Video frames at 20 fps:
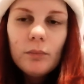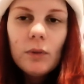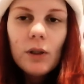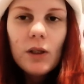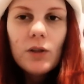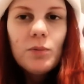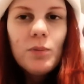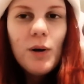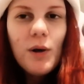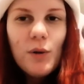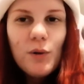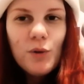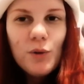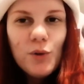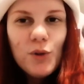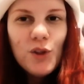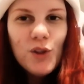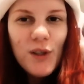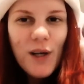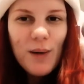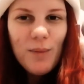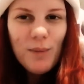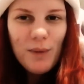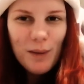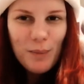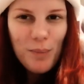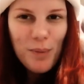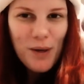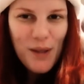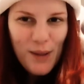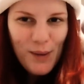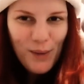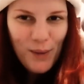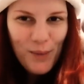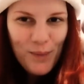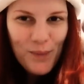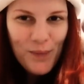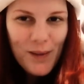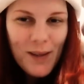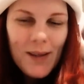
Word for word: che spero riusciremo ad aprirlo.